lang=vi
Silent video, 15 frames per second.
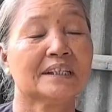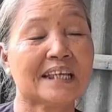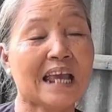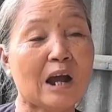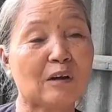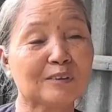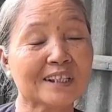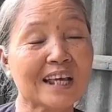
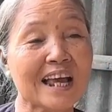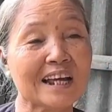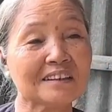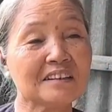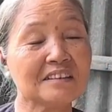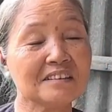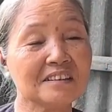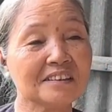Giàu
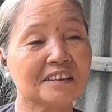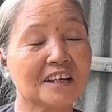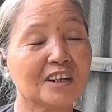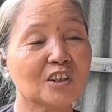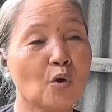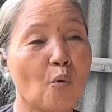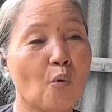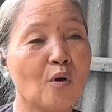sang như nước
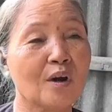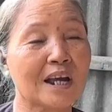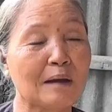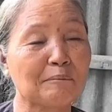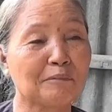trên nguồn,